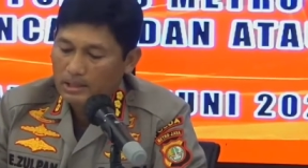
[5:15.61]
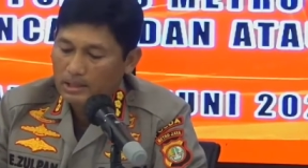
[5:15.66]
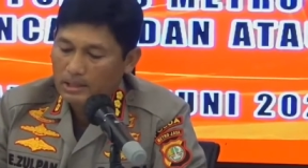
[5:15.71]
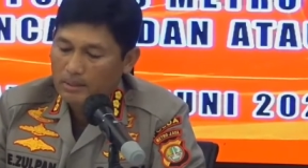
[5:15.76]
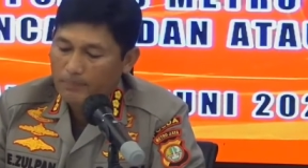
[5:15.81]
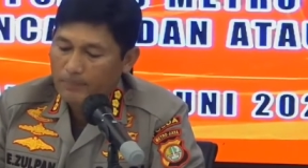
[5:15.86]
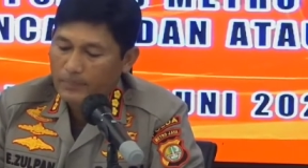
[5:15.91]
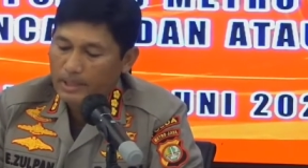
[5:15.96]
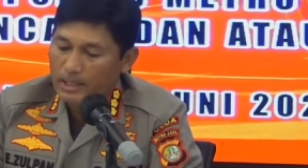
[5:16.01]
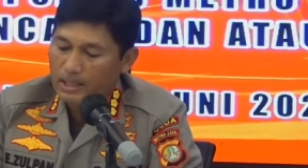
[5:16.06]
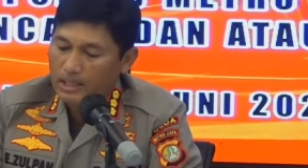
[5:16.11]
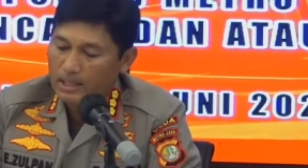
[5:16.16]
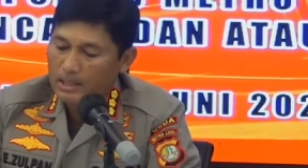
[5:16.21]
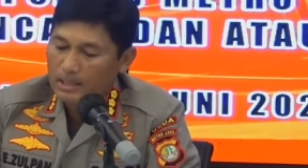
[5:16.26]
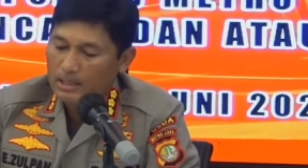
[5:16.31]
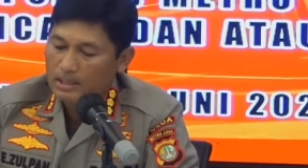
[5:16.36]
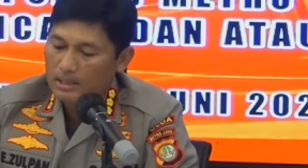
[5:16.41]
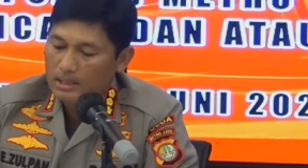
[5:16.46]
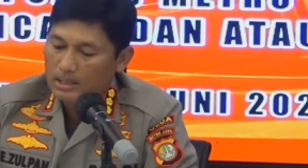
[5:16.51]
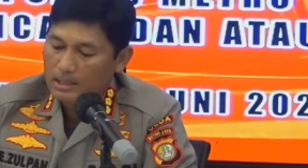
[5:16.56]

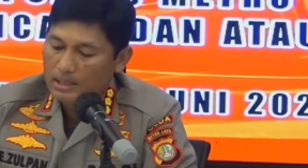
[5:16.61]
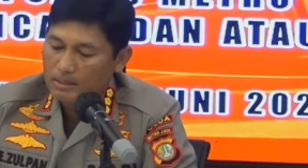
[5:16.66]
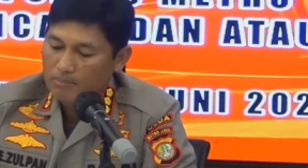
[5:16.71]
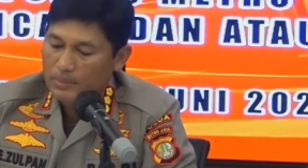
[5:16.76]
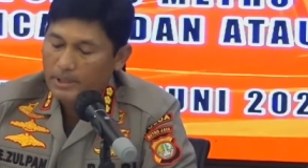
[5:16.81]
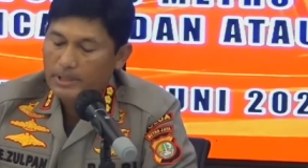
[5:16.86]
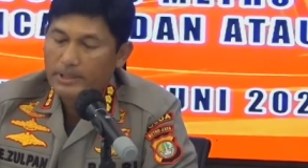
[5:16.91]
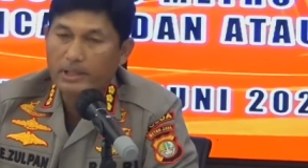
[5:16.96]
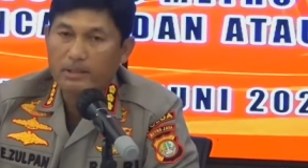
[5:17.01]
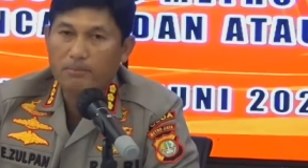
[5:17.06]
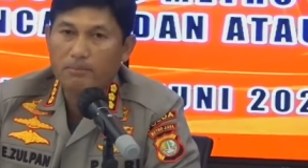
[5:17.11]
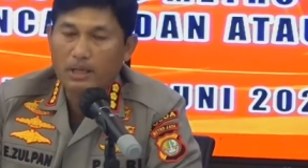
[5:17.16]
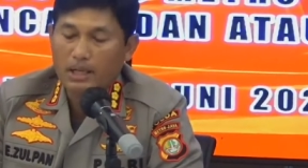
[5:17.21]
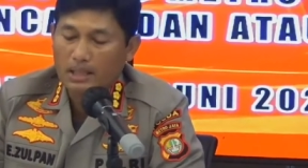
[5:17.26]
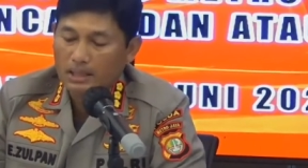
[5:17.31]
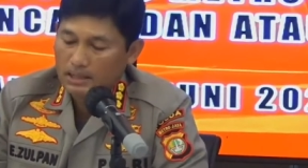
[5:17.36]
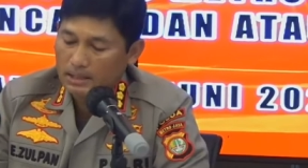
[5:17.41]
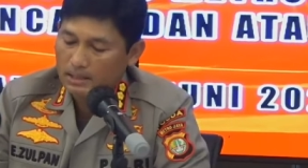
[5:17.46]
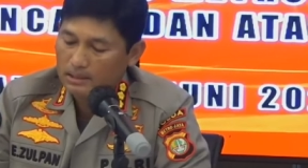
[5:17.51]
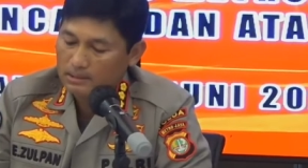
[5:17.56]
kepala bagian
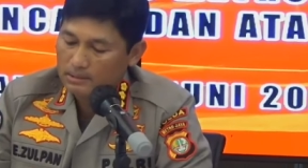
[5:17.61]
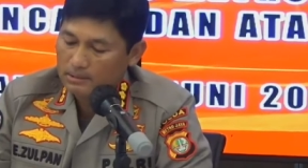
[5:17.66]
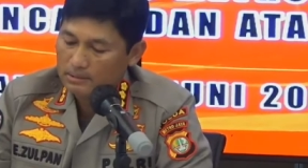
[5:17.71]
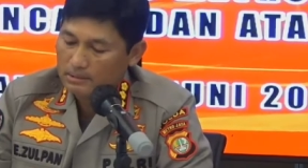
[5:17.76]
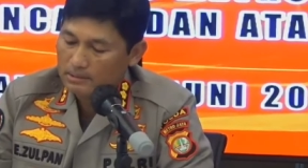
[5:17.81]
belakang